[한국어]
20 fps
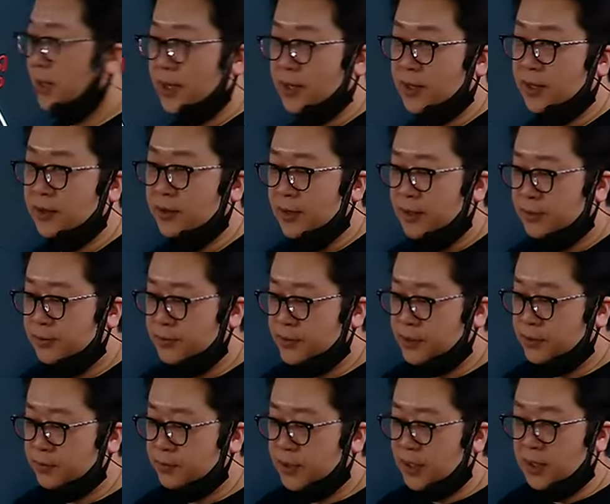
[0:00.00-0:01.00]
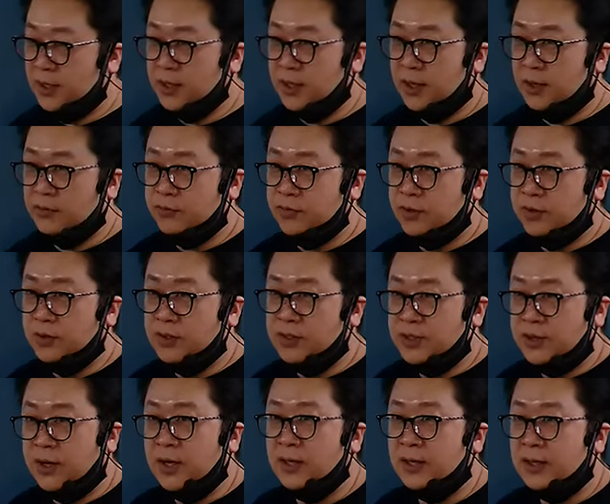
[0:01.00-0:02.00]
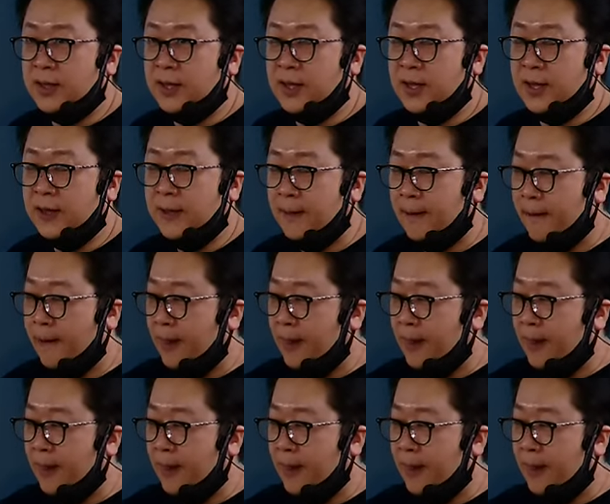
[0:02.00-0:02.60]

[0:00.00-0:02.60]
계획이에요. 그럼 지구단위 계획 구역을 지정할 때